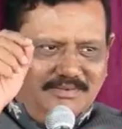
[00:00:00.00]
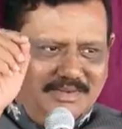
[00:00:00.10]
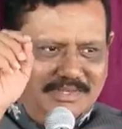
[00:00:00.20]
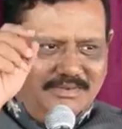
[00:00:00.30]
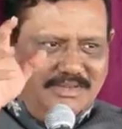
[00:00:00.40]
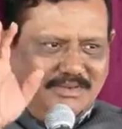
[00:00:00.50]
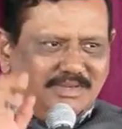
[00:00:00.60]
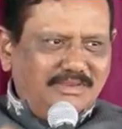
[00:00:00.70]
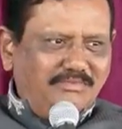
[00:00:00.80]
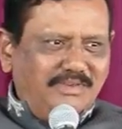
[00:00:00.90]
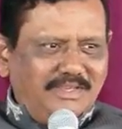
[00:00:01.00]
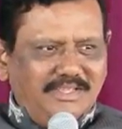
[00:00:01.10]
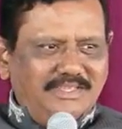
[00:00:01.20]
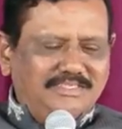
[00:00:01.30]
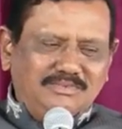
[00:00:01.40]
ఒక ఒక రవ్వ
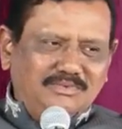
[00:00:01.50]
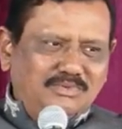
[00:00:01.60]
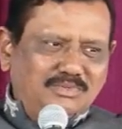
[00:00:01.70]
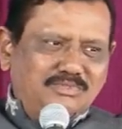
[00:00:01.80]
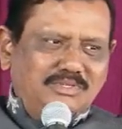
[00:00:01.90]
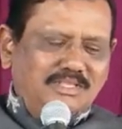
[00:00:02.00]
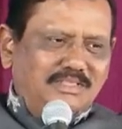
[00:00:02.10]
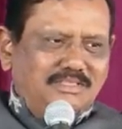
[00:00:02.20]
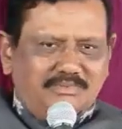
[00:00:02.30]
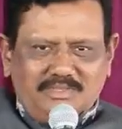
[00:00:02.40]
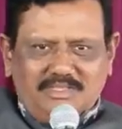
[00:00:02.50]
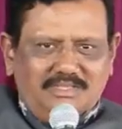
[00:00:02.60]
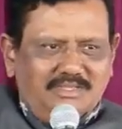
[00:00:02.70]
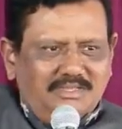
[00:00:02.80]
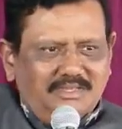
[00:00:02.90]
వేసి కూర్చుని ఎంతమంది